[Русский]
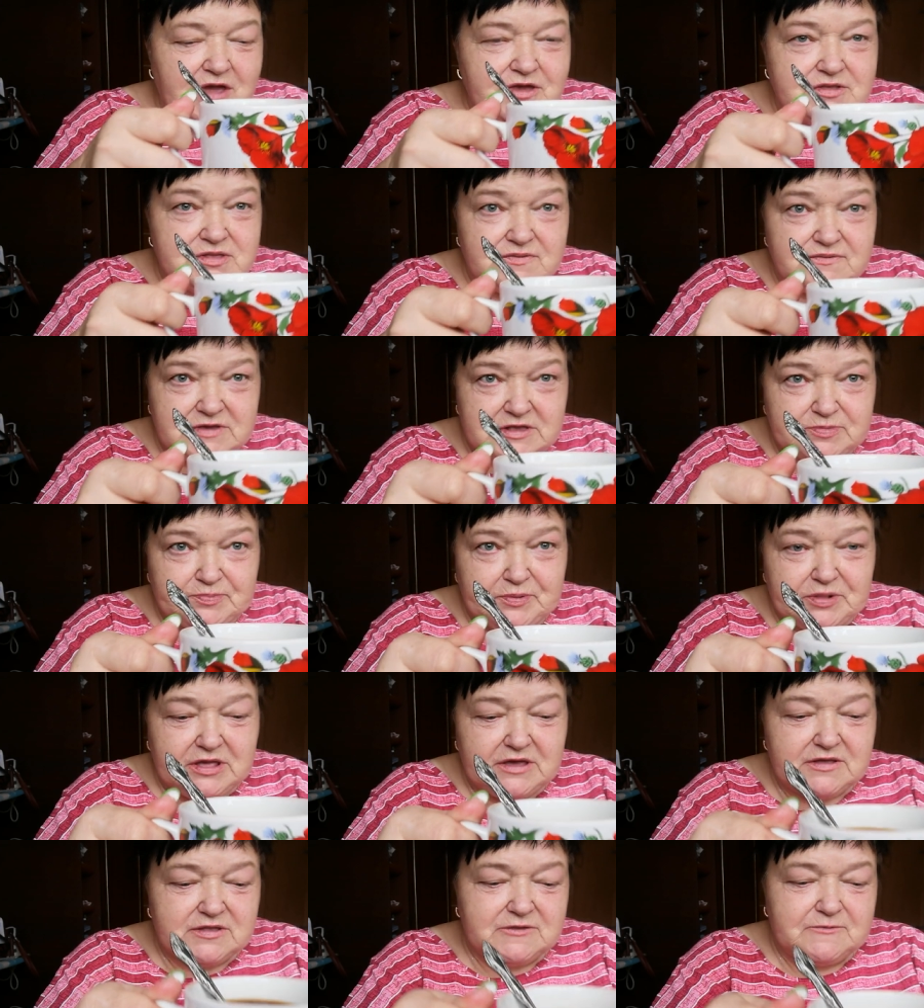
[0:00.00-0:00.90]
И две с
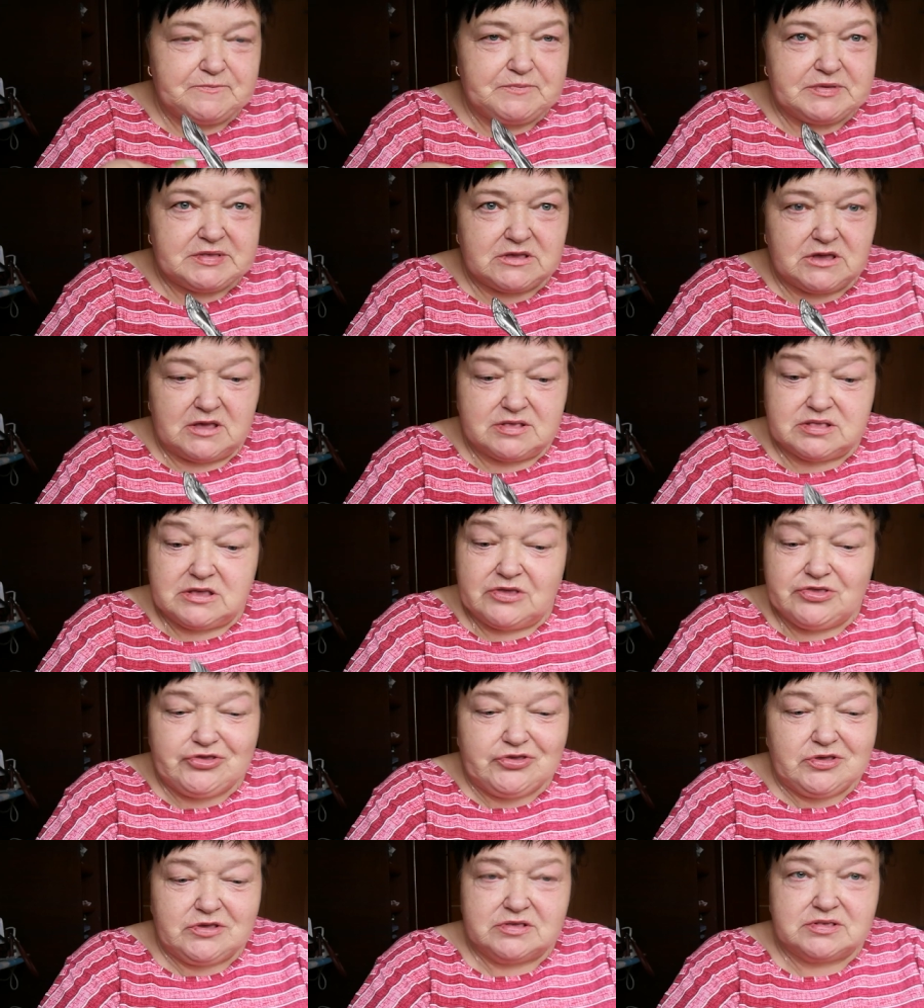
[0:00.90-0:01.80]
половиной песка.
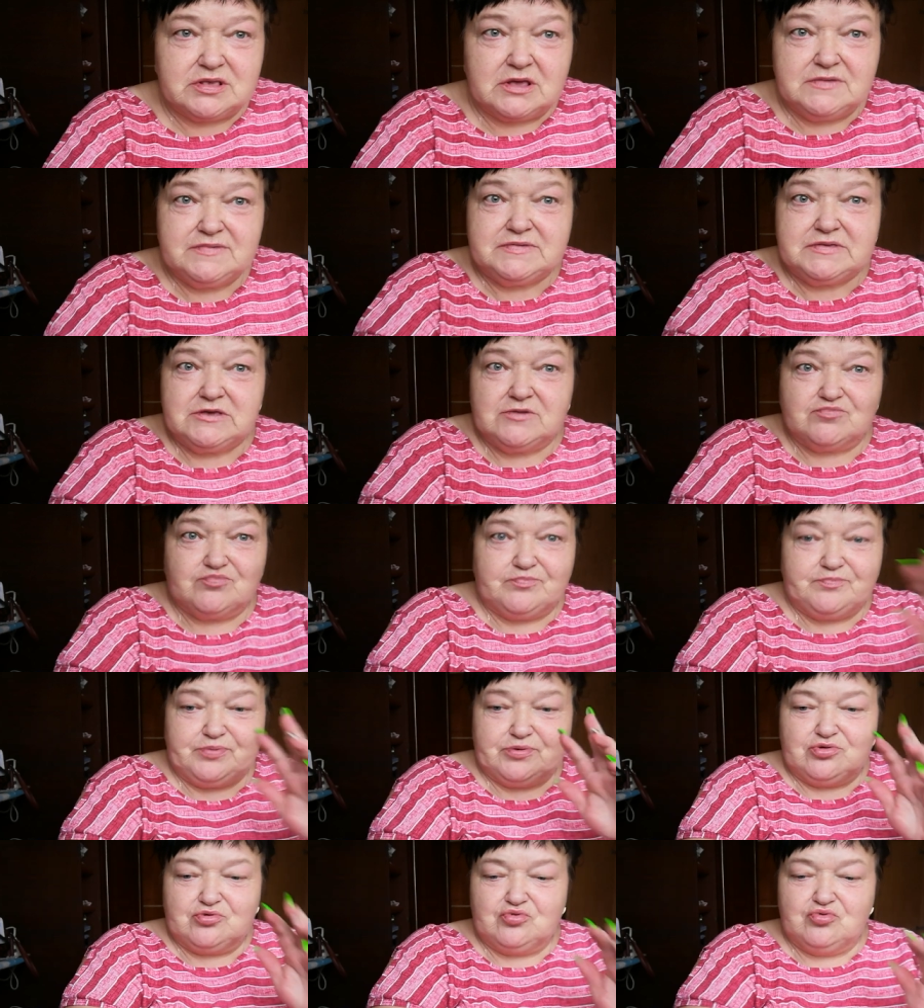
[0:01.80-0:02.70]
Совсем
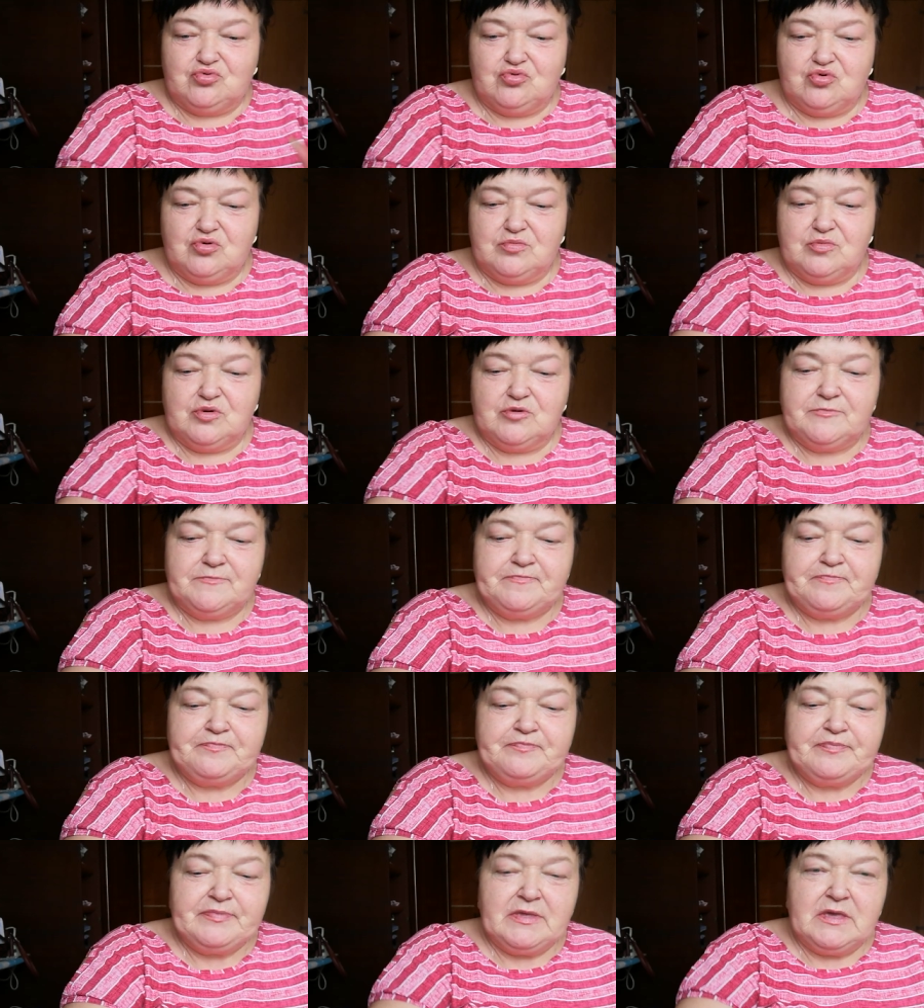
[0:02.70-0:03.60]
по-другому.
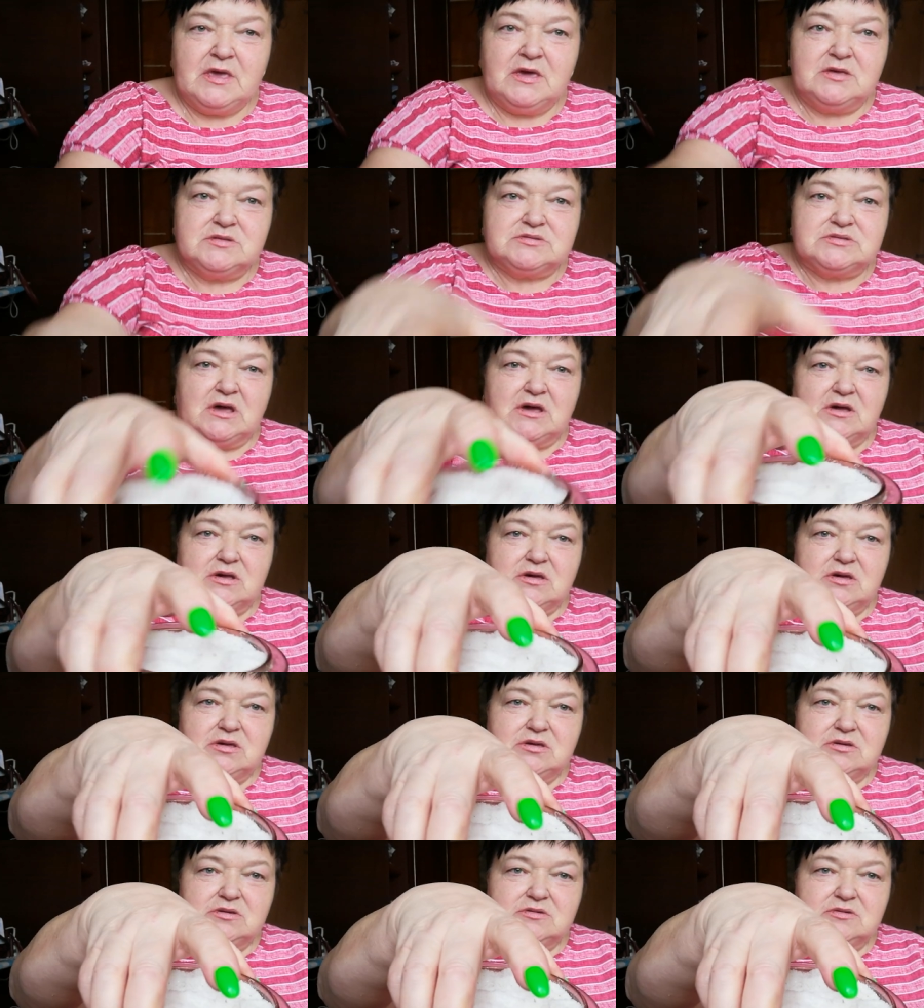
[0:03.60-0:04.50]

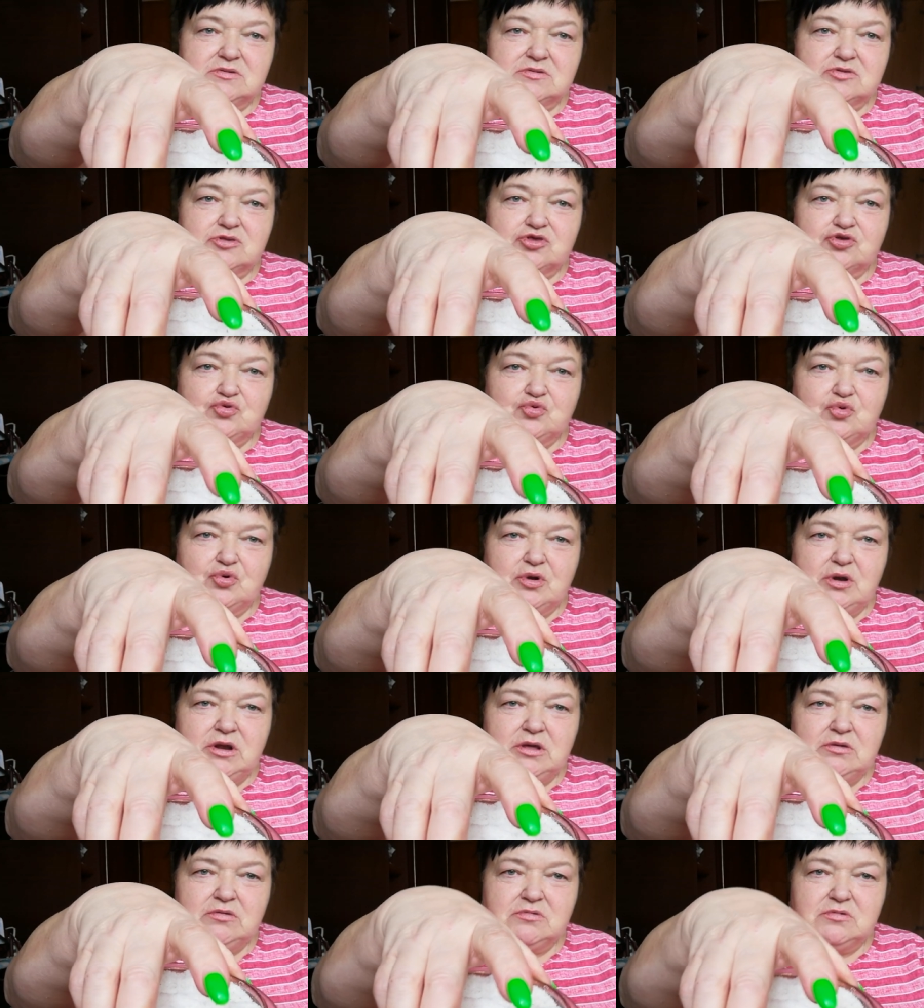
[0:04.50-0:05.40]
Так,
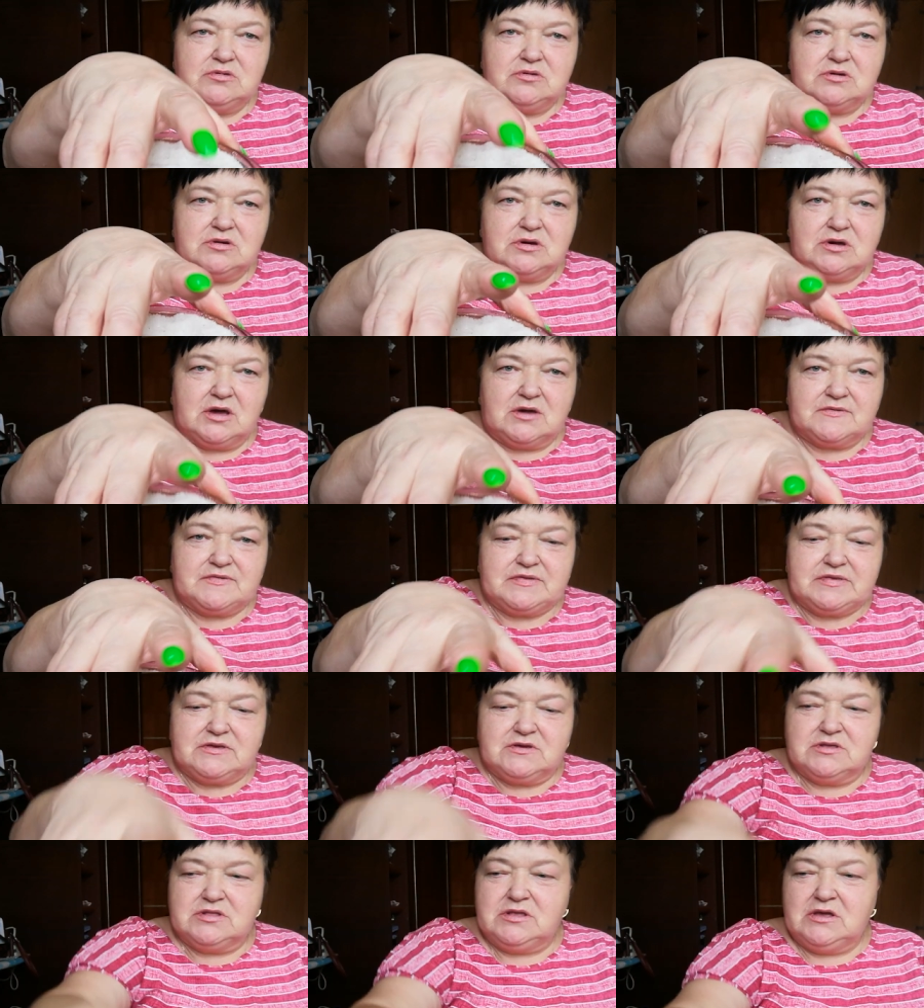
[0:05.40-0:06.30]
соль, как
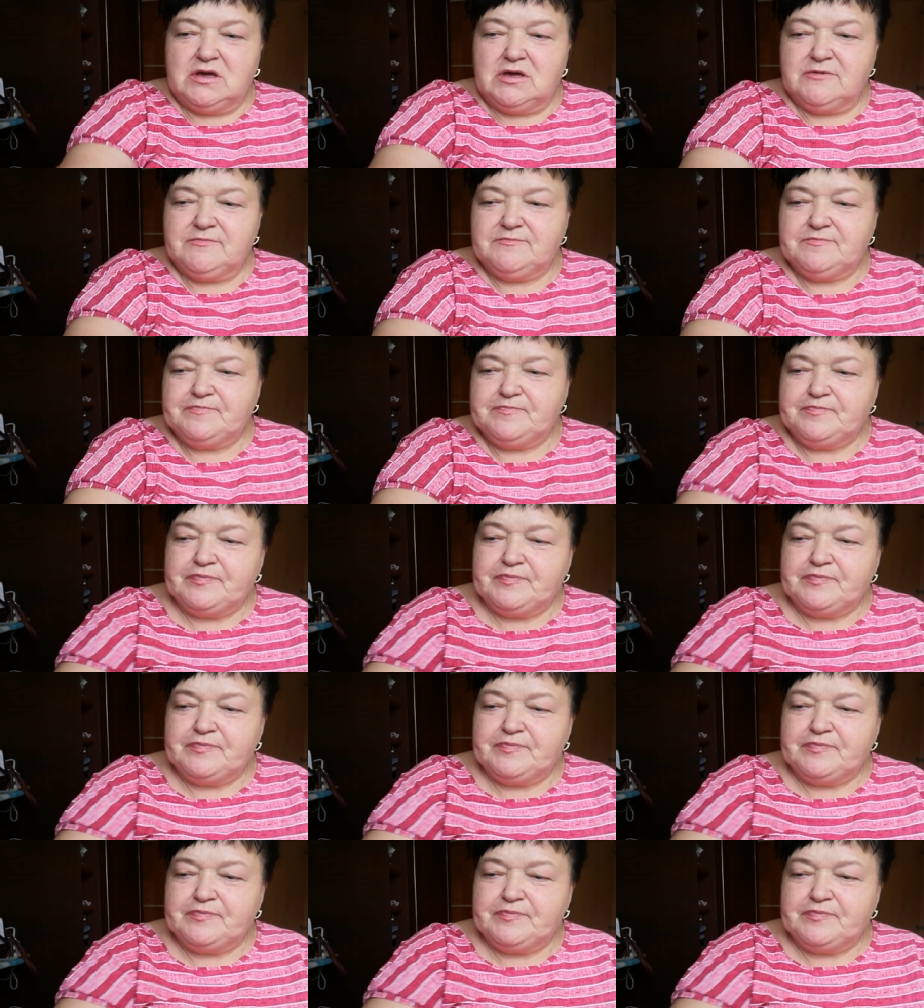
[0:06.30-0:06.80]
всегда.